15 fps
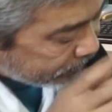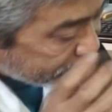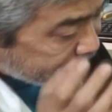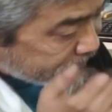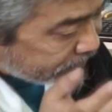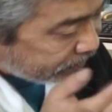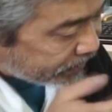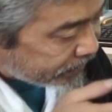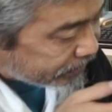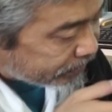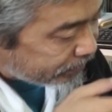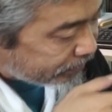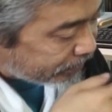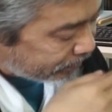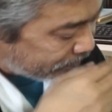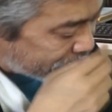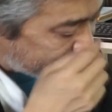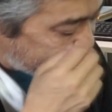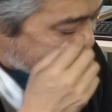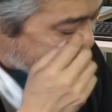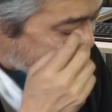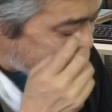ていう技術を
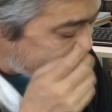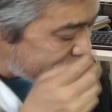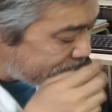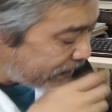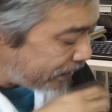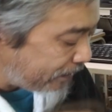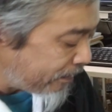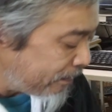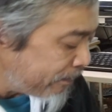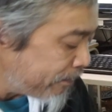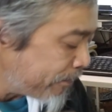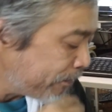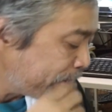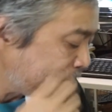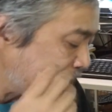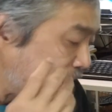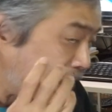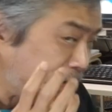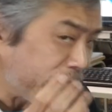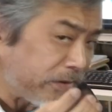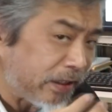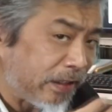応用して加
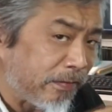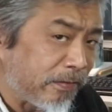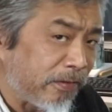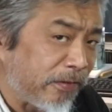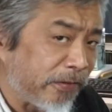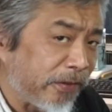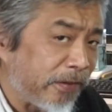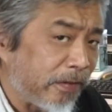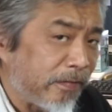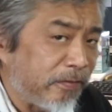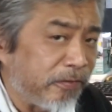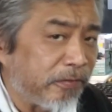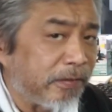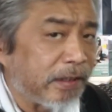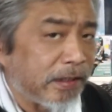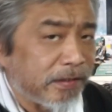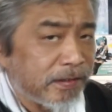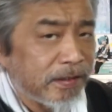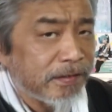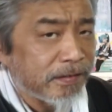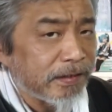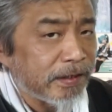藤三郎の復活
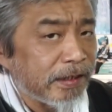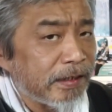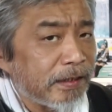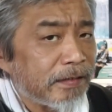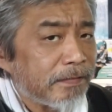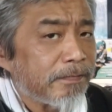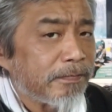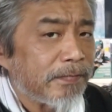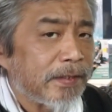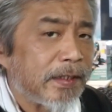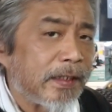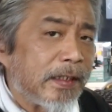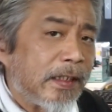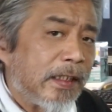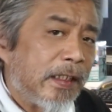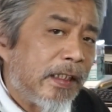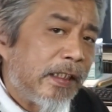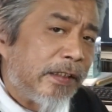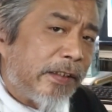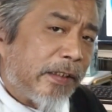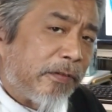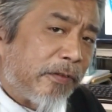ですね。
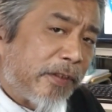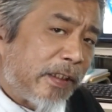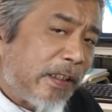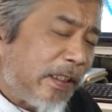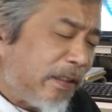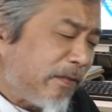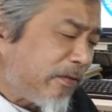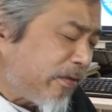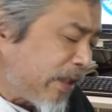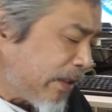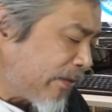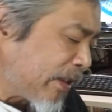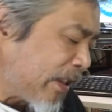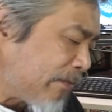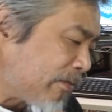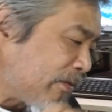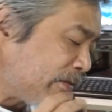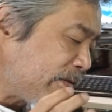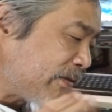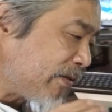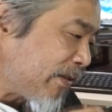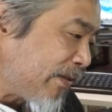でこちらについては三郎
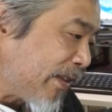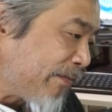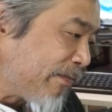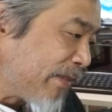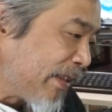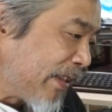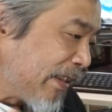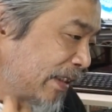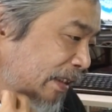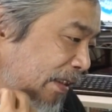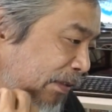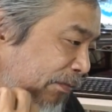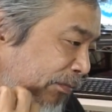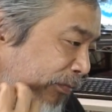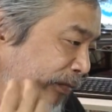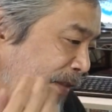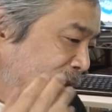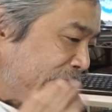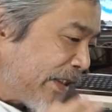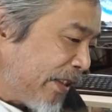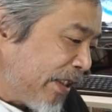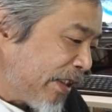については
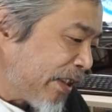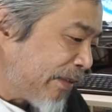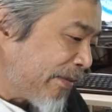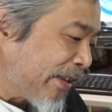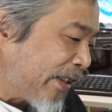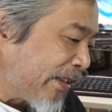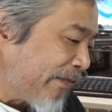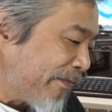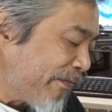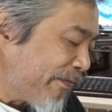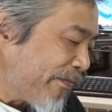全て、